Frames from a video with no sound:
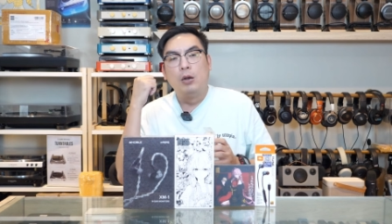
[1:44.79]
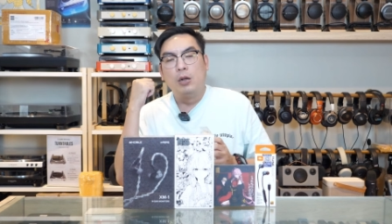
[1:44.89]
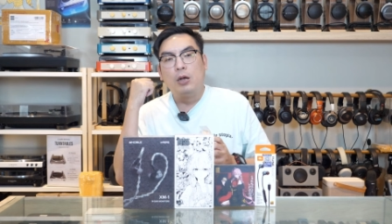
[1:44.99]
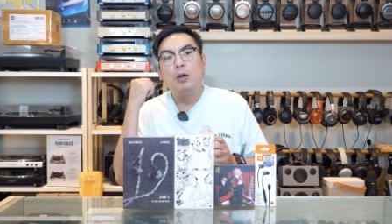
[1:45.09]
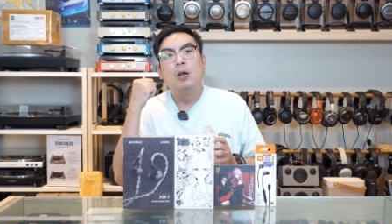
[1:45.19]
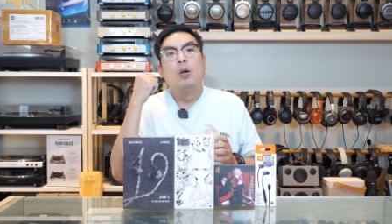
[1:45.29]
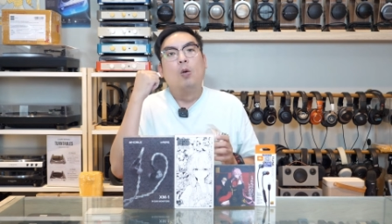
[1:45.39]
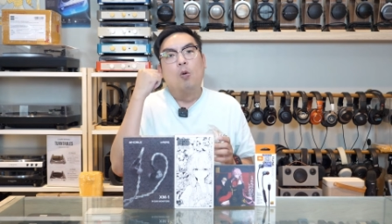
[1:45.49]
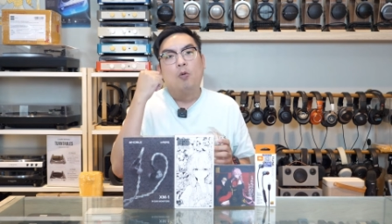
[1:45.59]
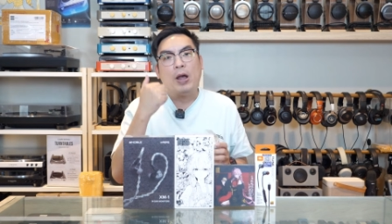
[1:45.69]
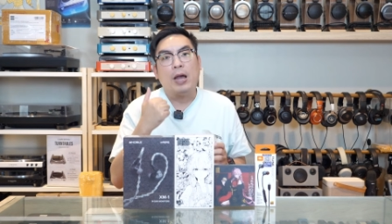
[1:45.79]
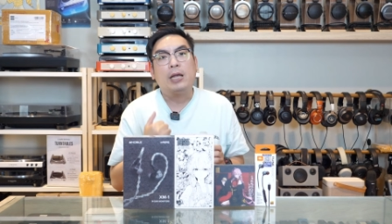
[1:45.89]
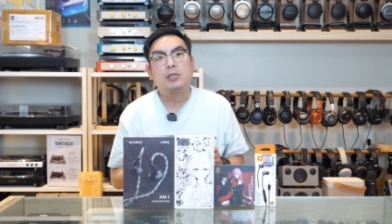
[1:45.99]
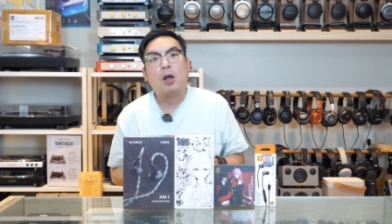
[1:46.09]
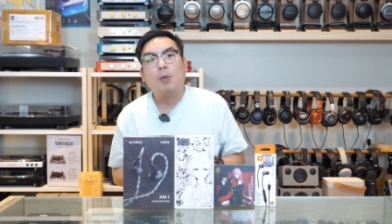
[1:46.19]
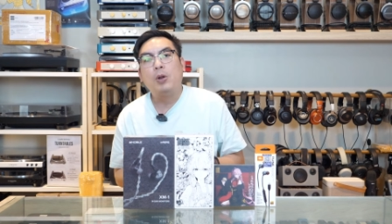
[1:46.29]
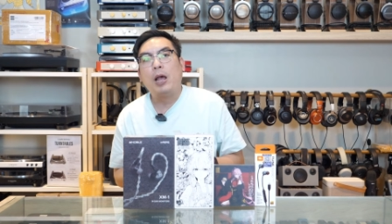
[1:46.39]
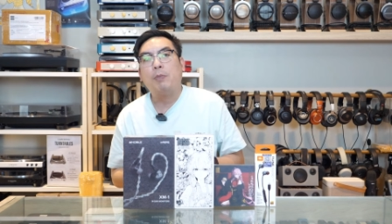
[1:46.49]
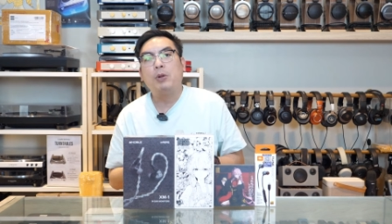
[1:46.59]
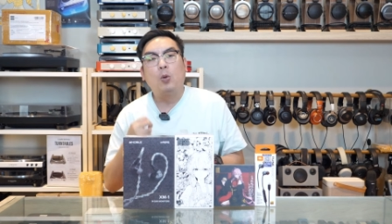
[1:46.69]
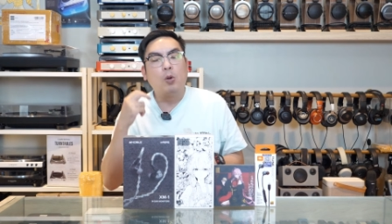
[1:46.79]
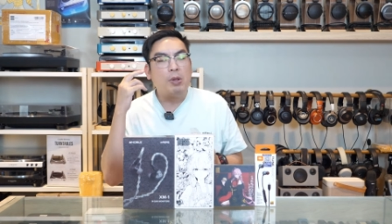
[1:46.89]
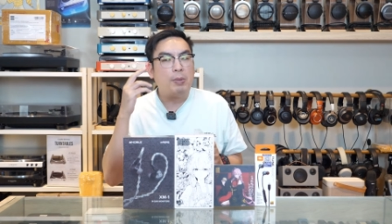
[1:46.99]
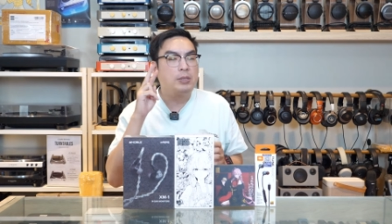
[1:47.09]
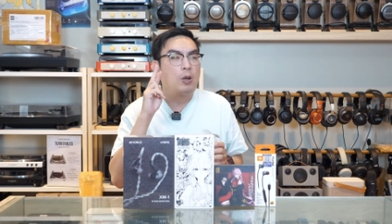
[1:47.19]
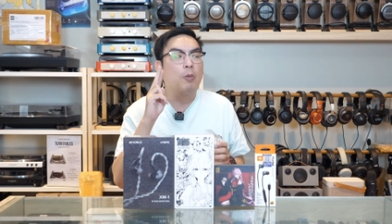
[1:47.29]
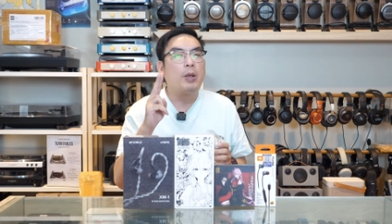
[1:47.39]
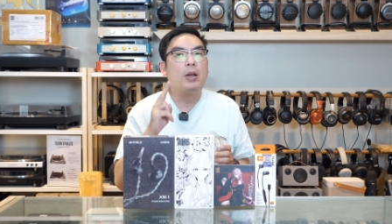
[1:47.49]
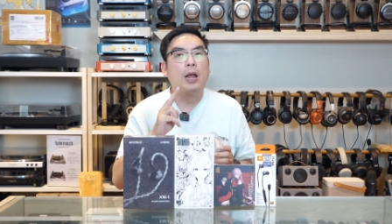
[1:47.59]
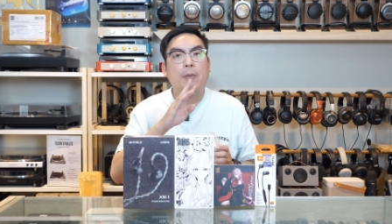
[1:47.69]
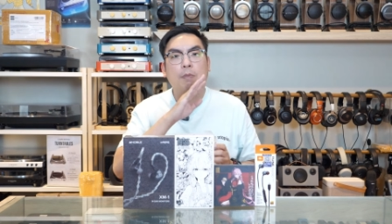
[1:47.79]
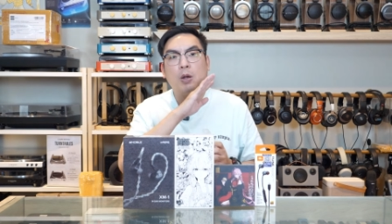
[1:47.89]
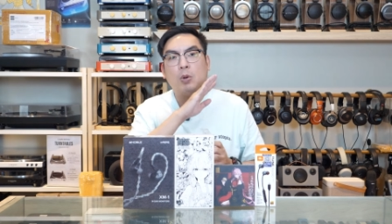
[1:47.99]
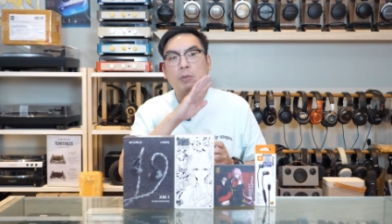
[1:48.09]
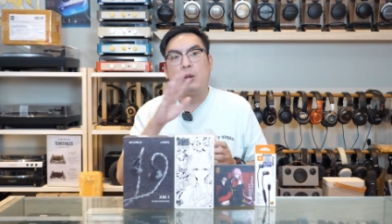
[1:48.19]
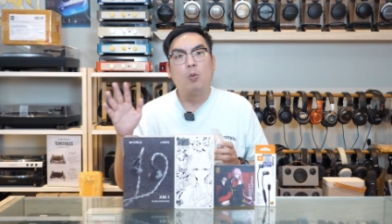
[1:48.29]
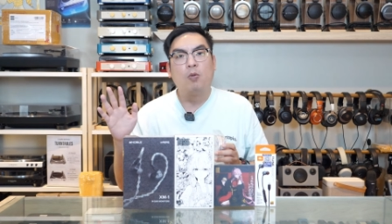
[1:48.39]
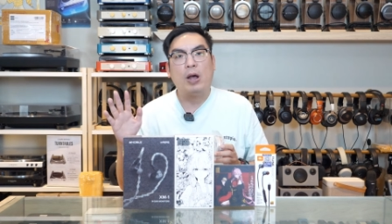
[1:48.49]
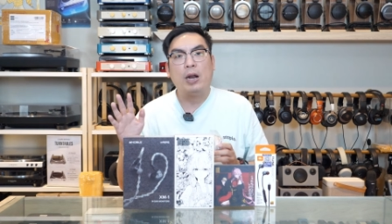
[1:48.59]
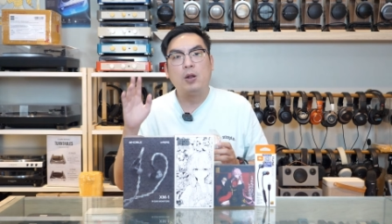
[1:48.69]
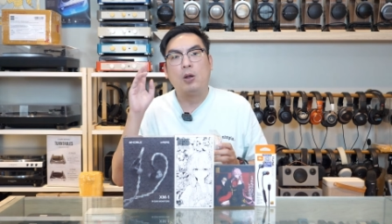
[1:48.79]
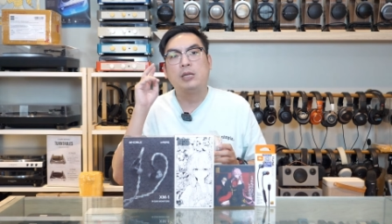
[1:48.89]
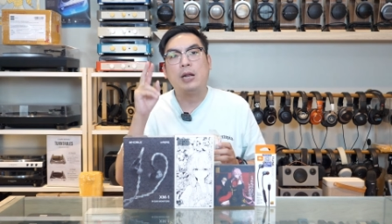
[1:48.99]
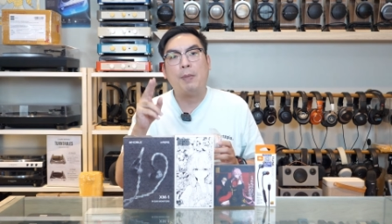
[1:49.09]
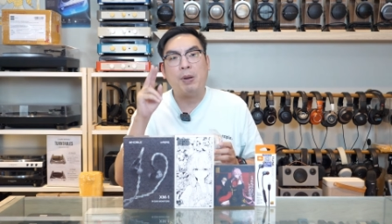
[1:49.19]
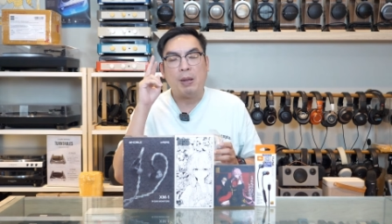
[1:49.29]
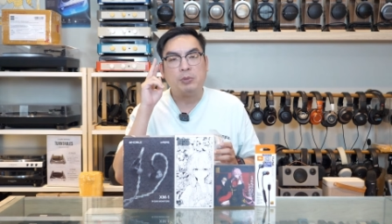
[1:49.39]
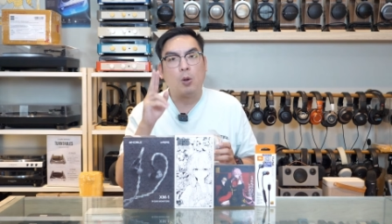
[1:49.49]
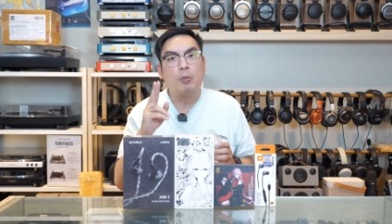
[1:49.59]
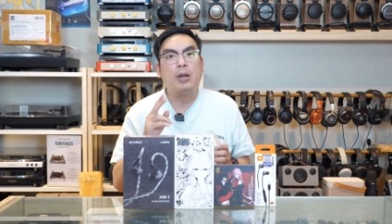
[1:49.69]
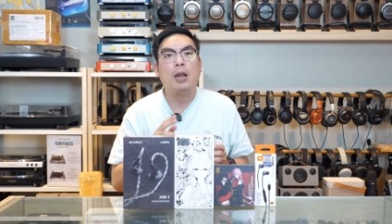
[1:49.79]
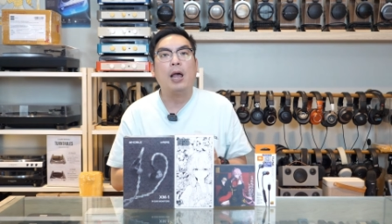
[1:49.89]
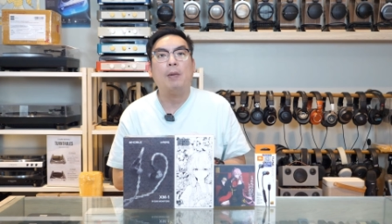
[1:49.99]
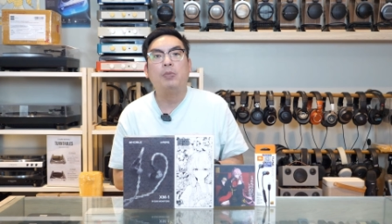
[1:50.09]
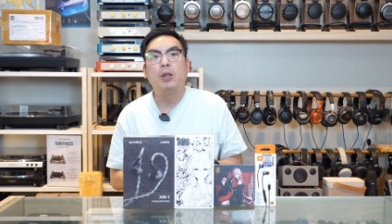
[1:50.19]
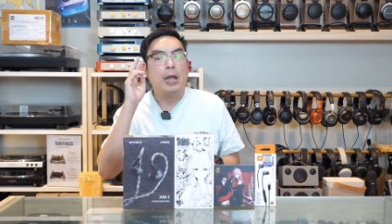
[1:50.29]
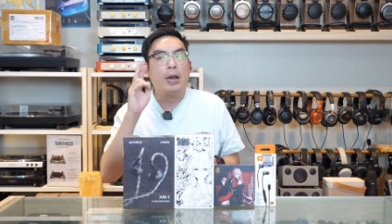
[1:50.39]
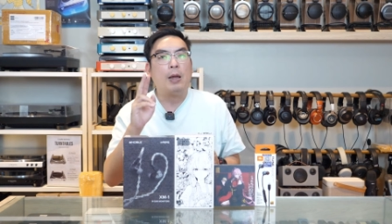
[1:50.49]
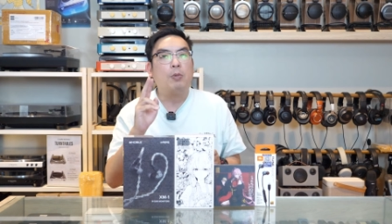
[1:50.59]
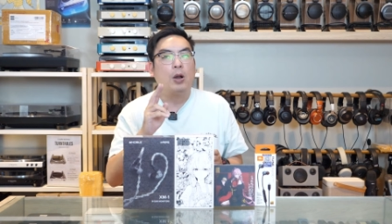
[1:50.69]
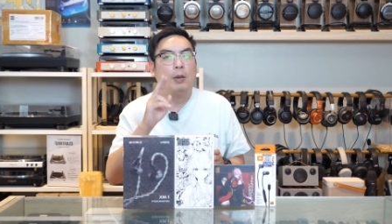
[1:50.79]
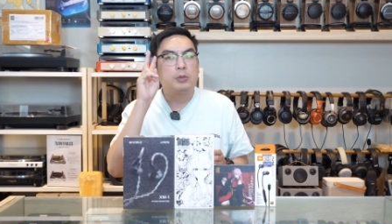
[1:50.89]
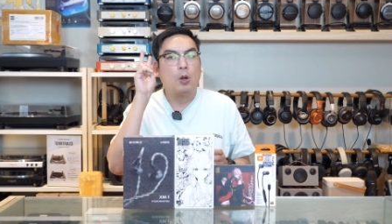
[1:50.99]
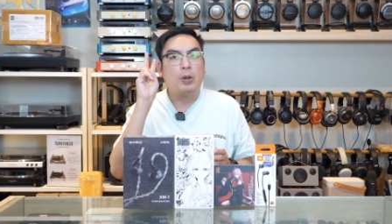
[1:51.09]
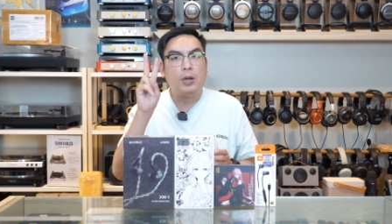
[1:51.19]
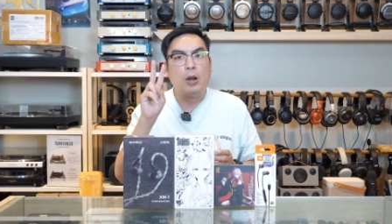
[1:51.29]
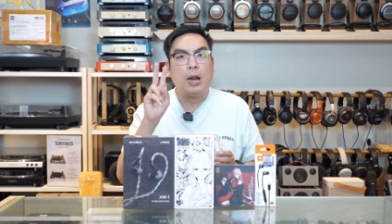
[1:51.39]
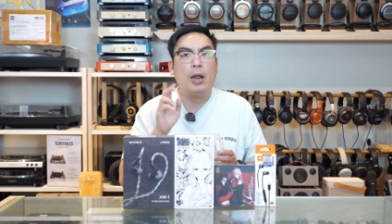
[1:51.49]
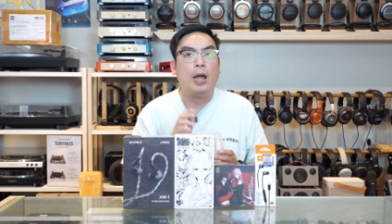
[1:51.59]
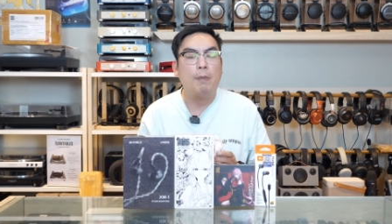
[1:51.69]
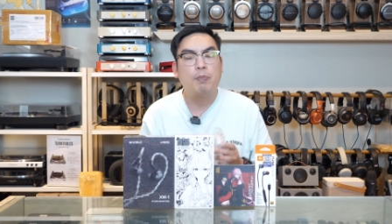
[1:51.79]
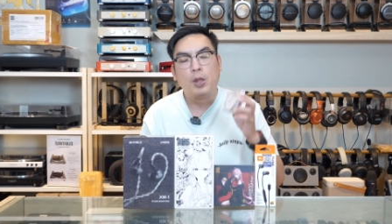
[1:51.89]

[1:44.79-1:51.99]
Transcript: หรือหูฟังคัสตอมนะครับที่คุณมีเป็นสองพินนะครับไม่ว่าจะเป็นหูฟังไรถอดสายได้เป็นแบบสองพินนะครับแนะนำก่อนครับสองพินเท่านั้นนะครับ